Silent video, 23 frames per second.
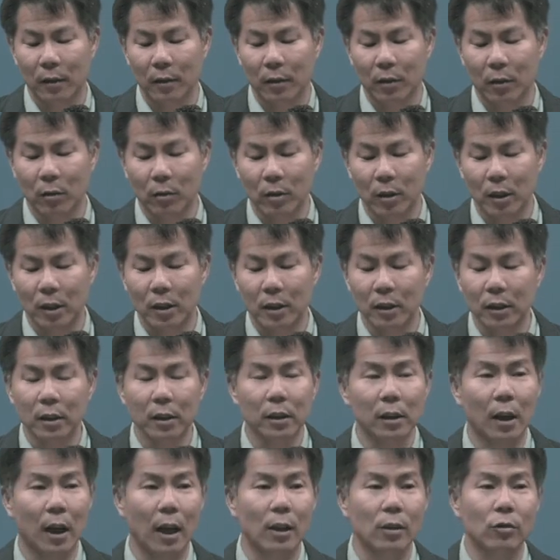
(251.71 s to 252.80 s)
그러니 그
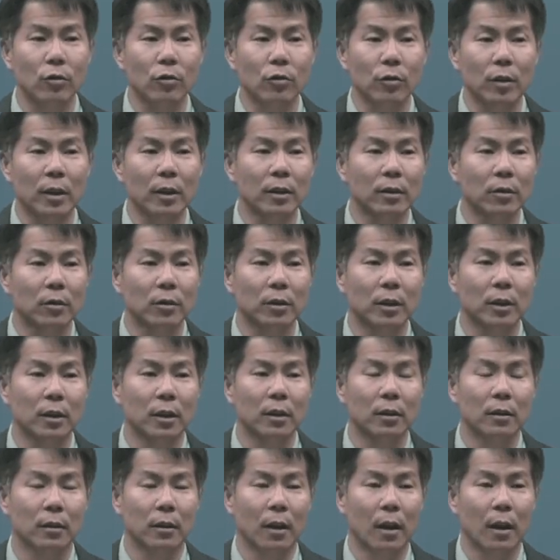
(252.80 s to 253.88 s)
안수하는 것에
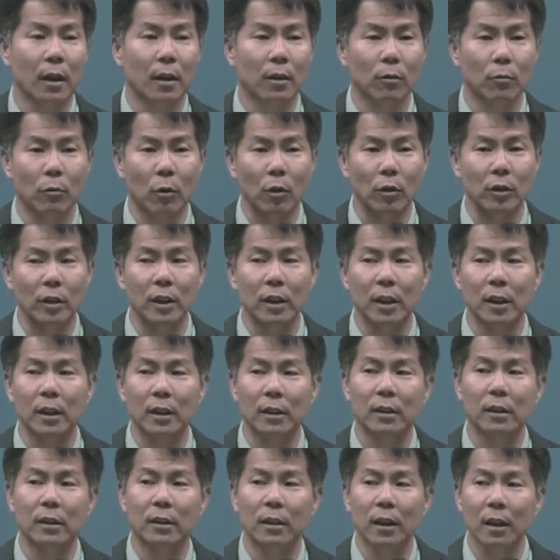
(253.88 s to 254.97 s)
대한 권위가
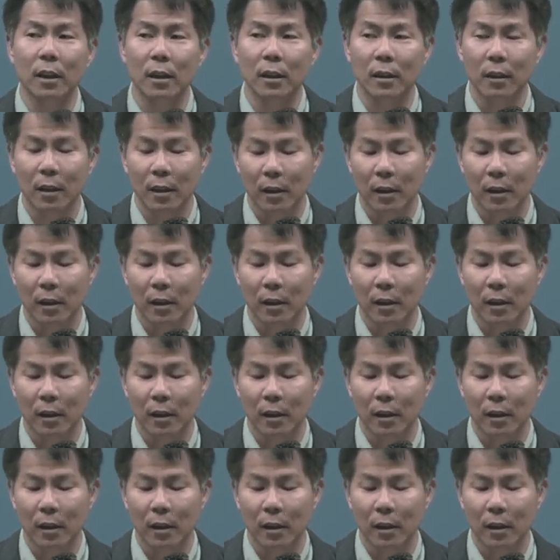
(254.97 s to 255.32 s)
있는데